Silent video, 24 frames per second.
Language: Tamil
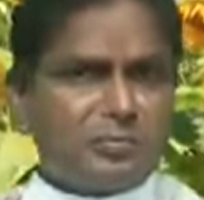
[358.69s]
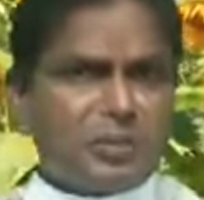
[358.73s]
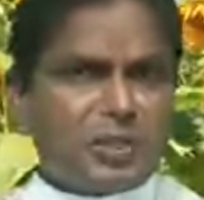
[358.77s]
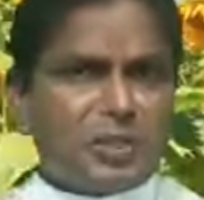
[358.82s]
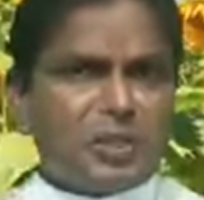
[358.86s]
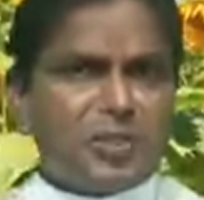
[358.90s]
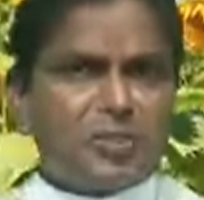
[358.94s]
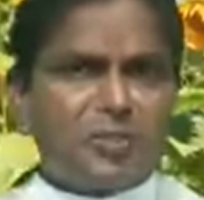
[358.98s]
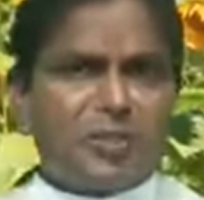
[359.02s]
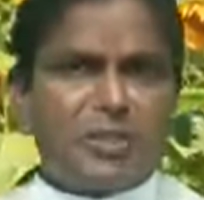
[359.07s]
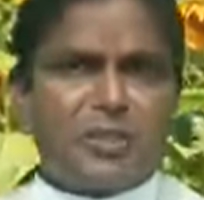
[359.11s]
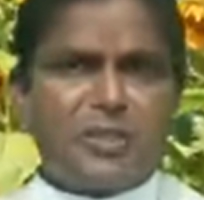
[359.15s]

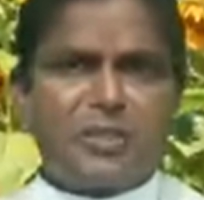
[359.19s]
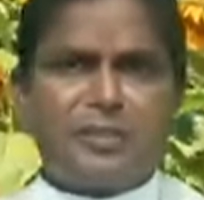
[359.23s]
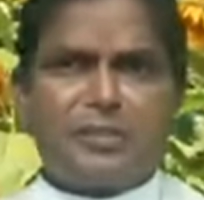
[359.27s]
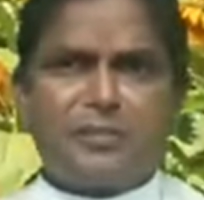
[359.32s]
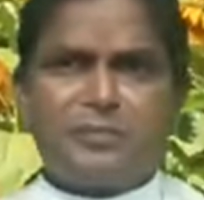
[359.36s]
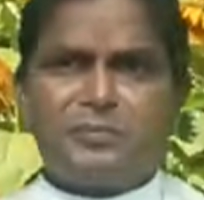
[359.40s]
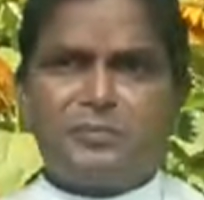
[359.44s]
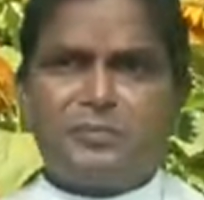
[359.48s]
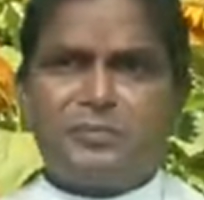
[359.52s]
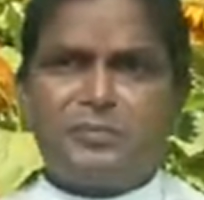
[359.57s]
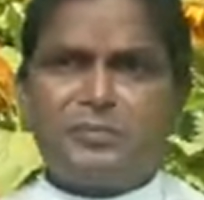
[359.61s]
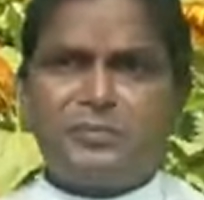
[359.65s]

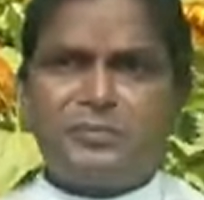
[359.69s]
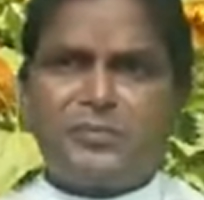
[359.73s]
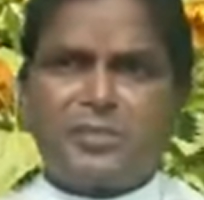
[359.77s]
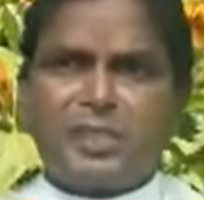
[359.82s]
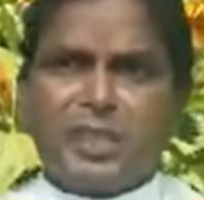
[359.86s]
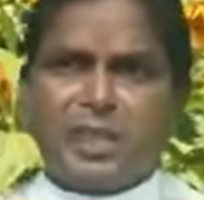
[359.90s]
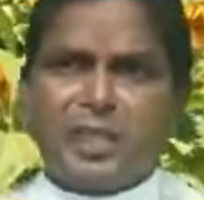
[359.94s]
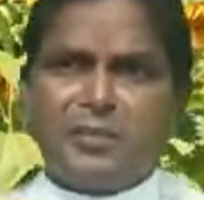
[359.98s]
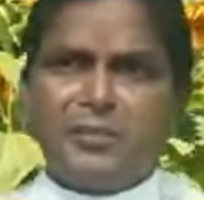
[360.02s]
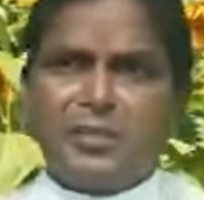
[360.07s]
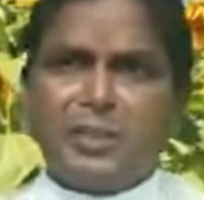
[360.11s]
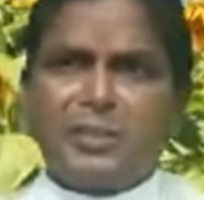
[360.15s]
பரிசெயர்களும்
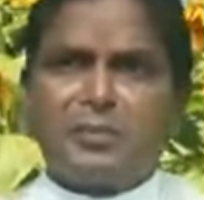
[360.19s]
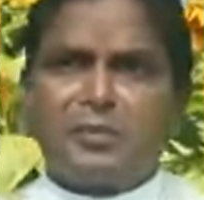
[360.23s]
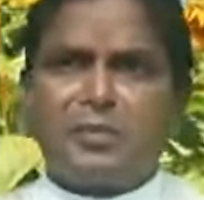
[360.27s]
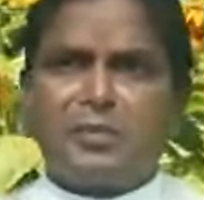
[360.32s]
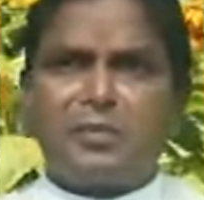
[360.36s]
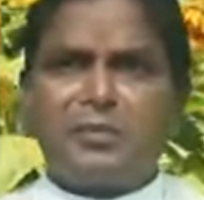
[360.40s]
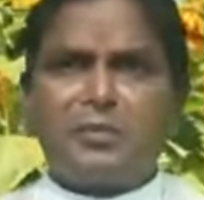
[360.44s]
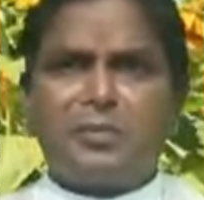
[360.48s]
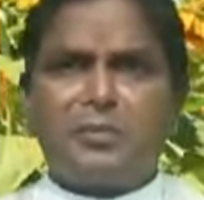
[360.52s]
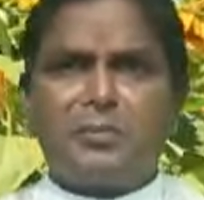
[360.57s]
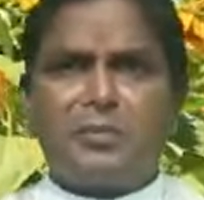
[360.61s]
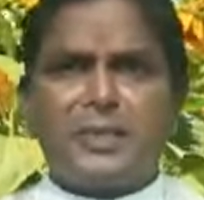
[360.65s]
தலைமை
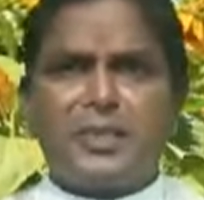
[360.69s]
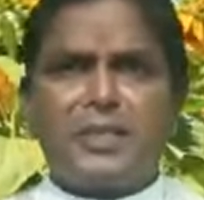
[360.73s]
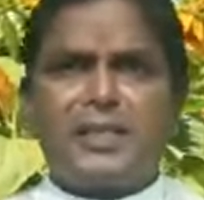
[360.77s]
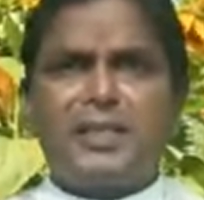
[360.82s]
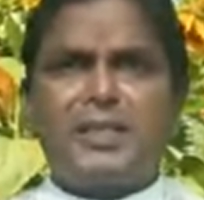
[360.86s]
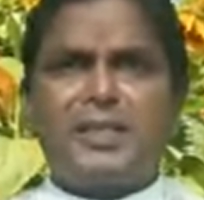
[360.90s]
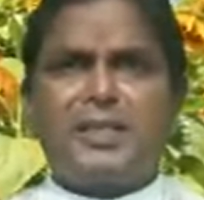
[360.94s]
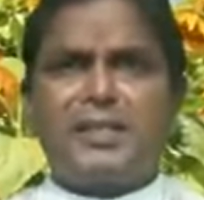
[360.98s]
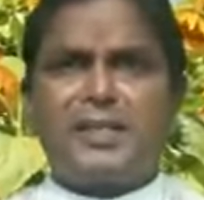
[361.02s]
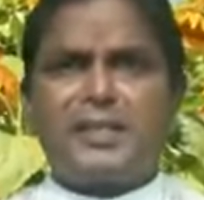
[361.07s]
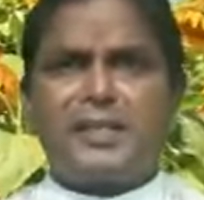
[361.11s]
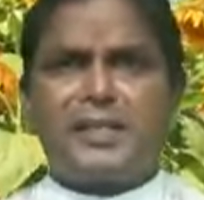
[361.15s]
குருக்களும் என்ன
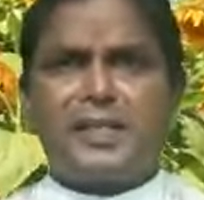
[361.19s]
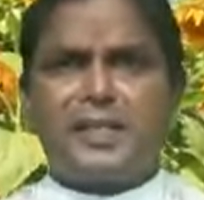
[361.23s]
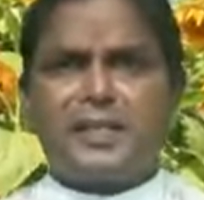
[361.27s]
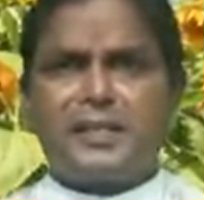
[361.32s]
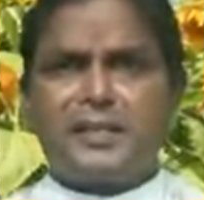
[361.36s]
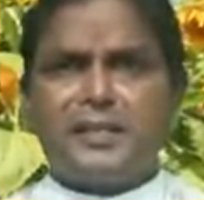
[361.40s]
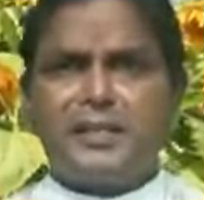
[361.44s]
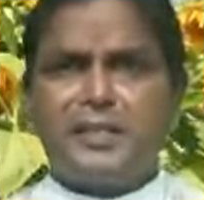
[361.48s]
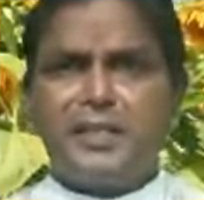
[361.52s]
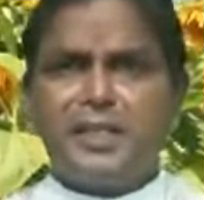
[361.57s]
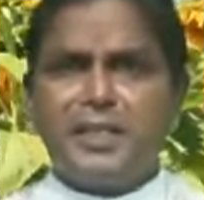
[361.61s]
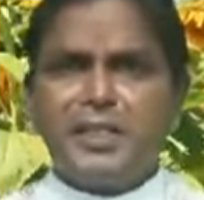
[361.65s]

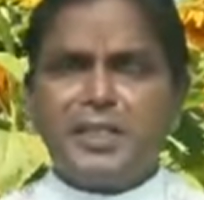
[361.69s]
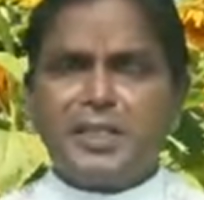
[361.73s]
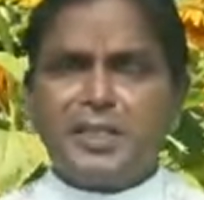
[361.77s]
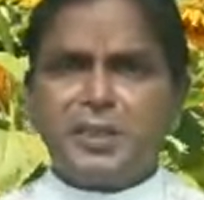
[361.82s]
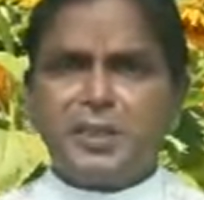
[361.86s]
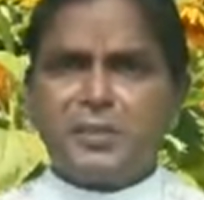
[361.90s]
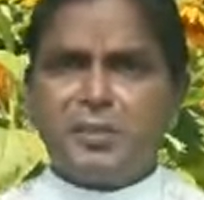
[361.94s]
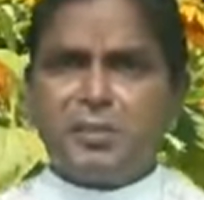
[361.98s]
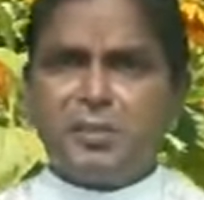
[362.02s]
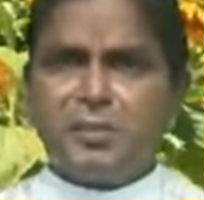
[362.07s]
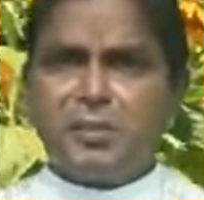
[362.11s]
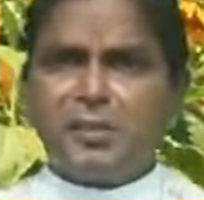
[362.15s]
நினைத்தார்கள்
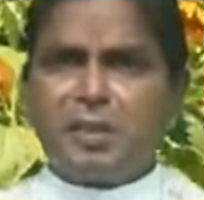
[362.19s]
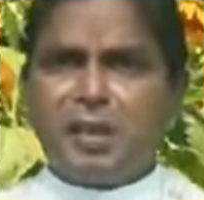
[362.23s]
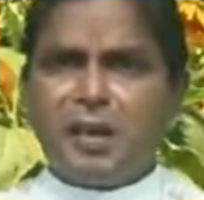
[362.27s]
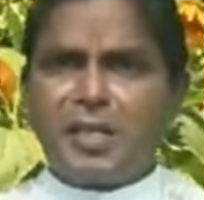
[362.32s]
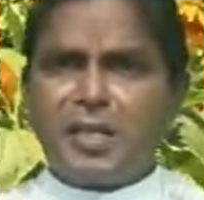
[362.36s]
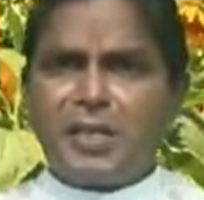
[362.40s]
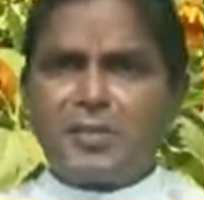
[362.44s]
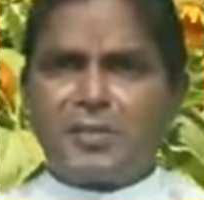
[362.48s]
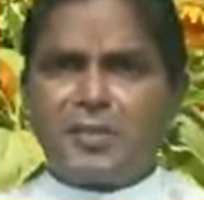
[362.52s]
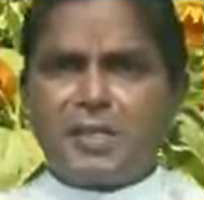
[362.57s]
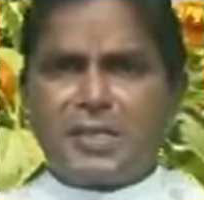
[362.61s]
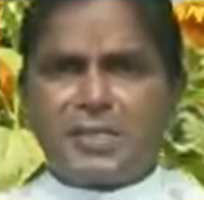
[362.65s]
இதோடு
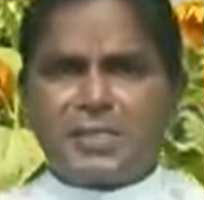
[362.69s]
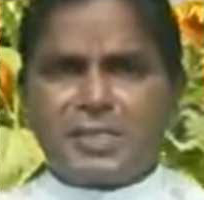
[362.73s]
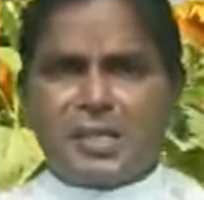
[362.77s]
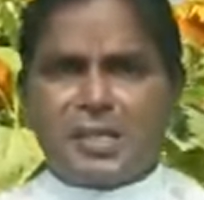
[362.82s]
ஆண்டவருடைய